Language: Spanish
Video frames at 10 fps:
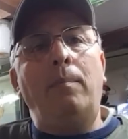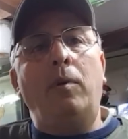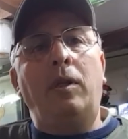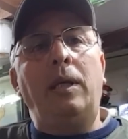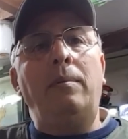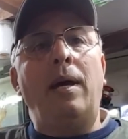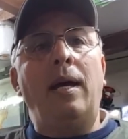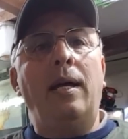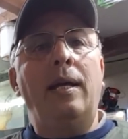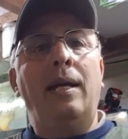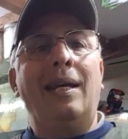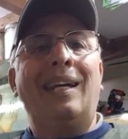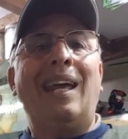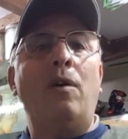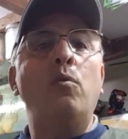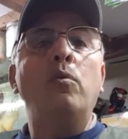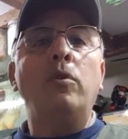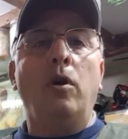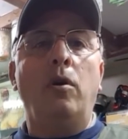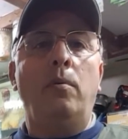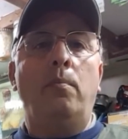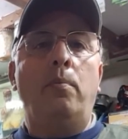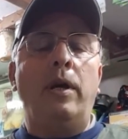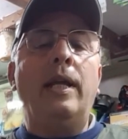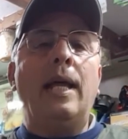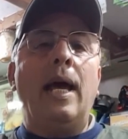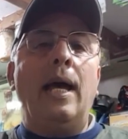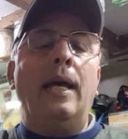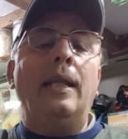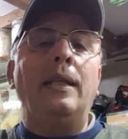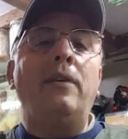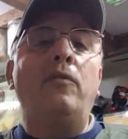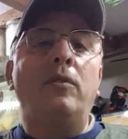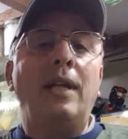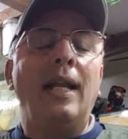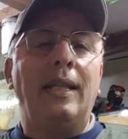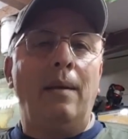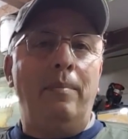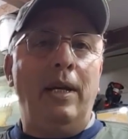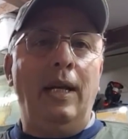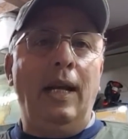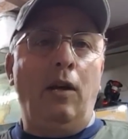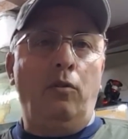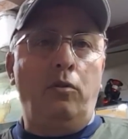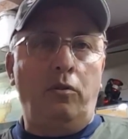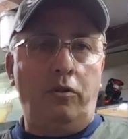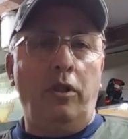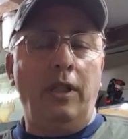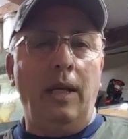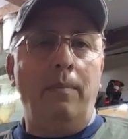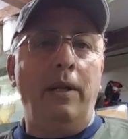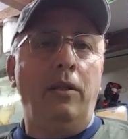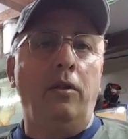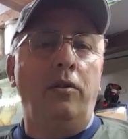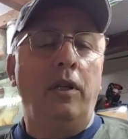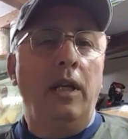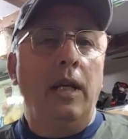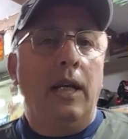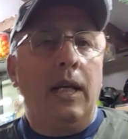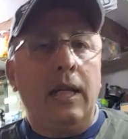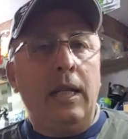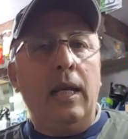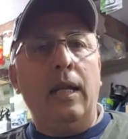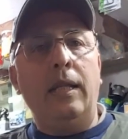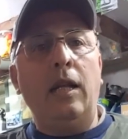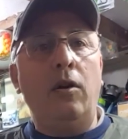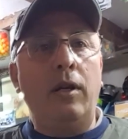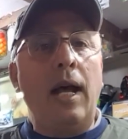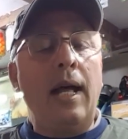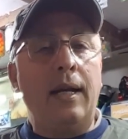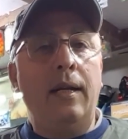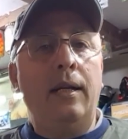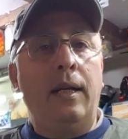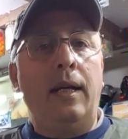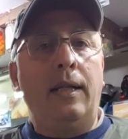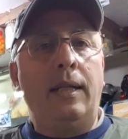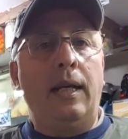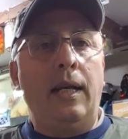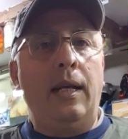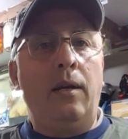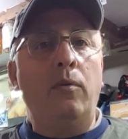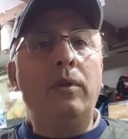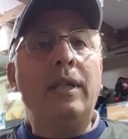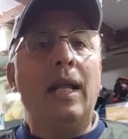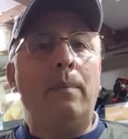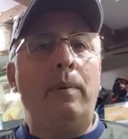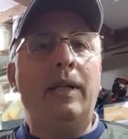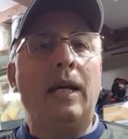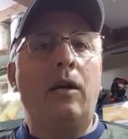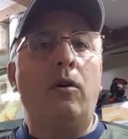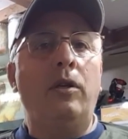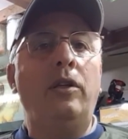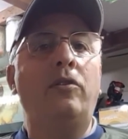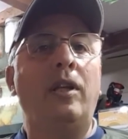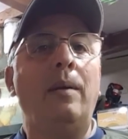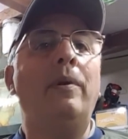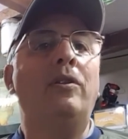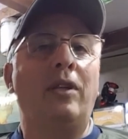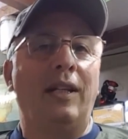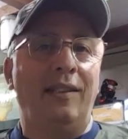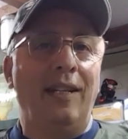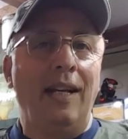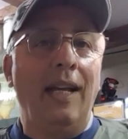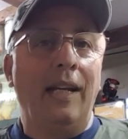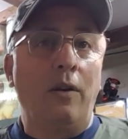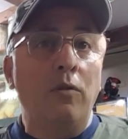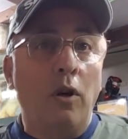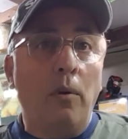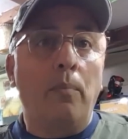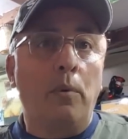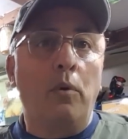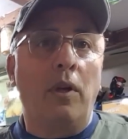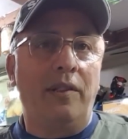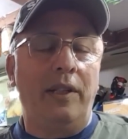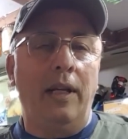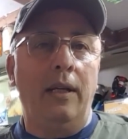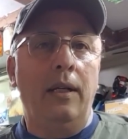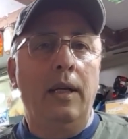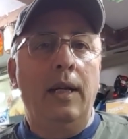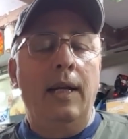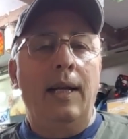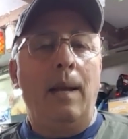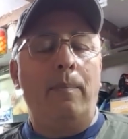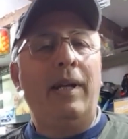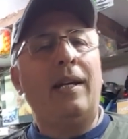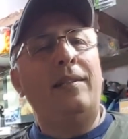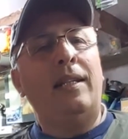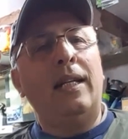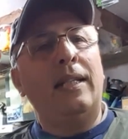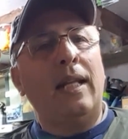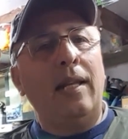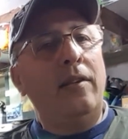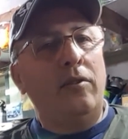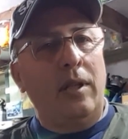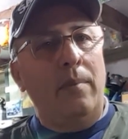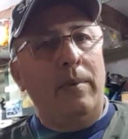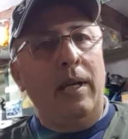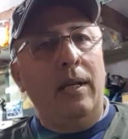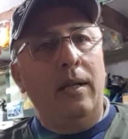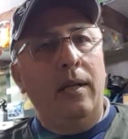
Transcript: deportiva que uno pueda disfrutar también en la construcción de elementos y de, lograr este, un día de pesca con esos elementos artesanales que uno pudo hacer. La pesca se trata de eso también.